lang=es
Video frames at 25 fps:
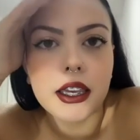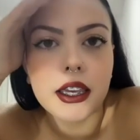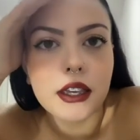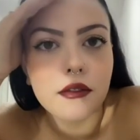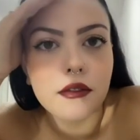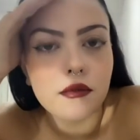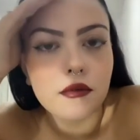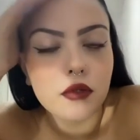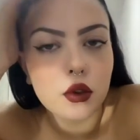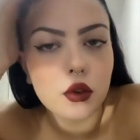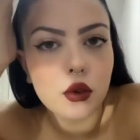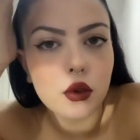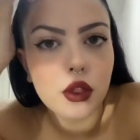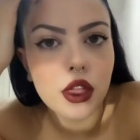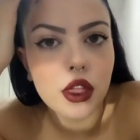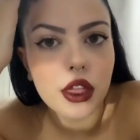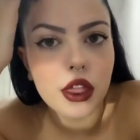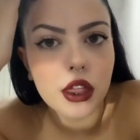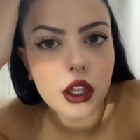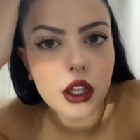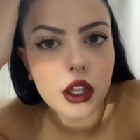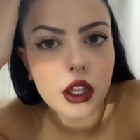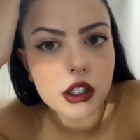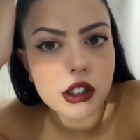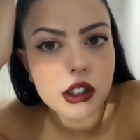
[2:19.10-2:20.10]

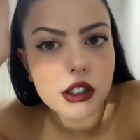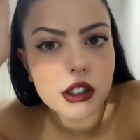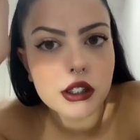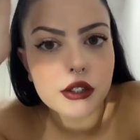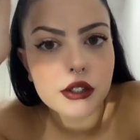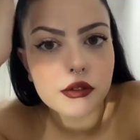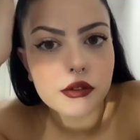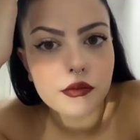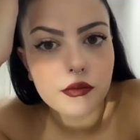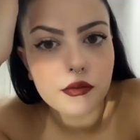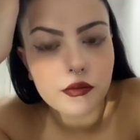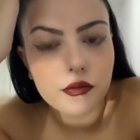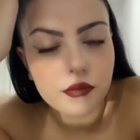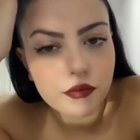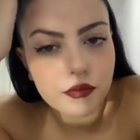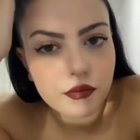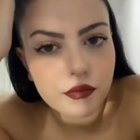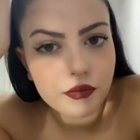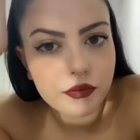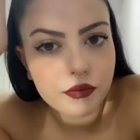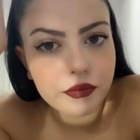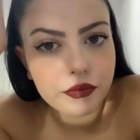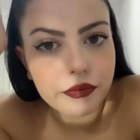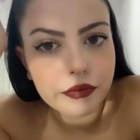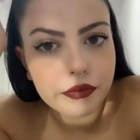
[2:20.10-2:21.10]
Entonces,
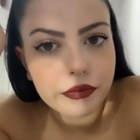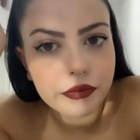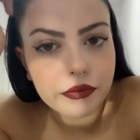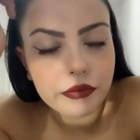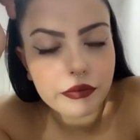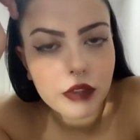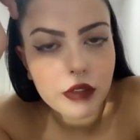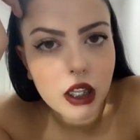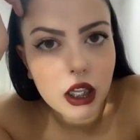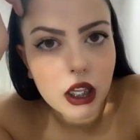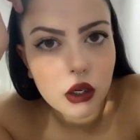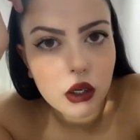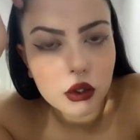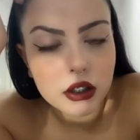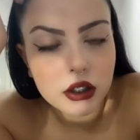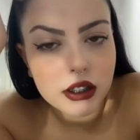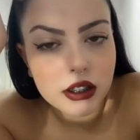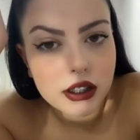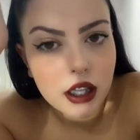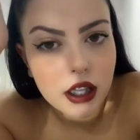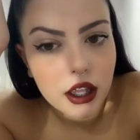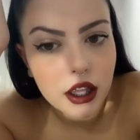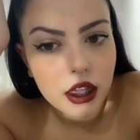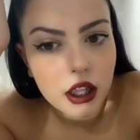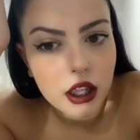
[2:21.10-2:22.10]
mm, lo que
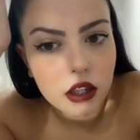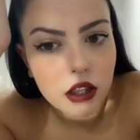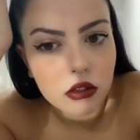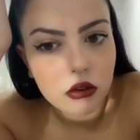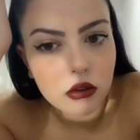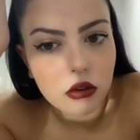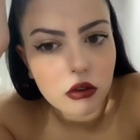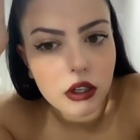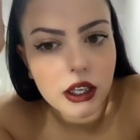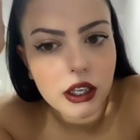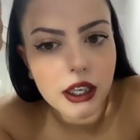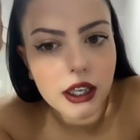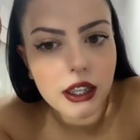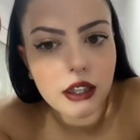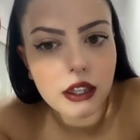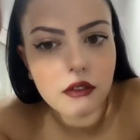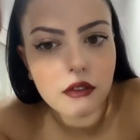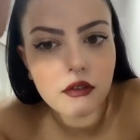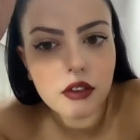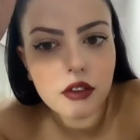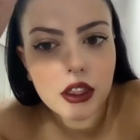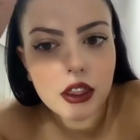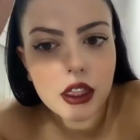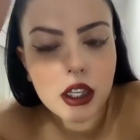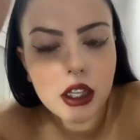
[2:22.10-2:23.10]
te está diciendo, que
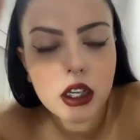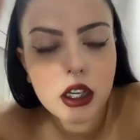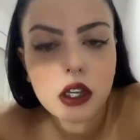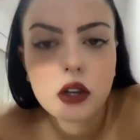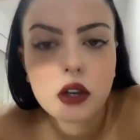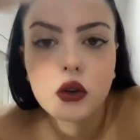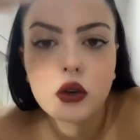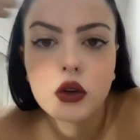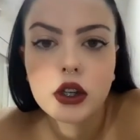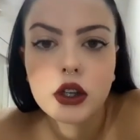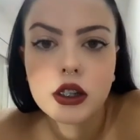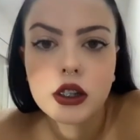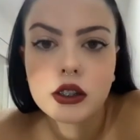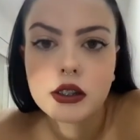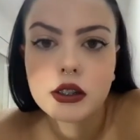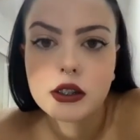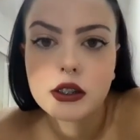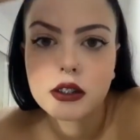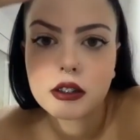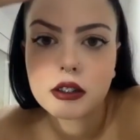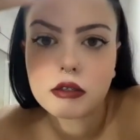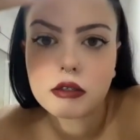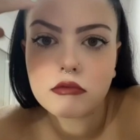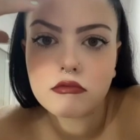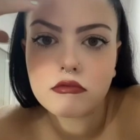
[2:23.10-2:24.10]
difícil no
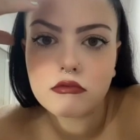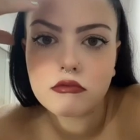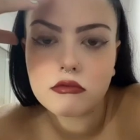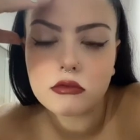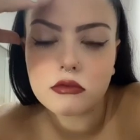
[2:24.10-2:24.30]
es.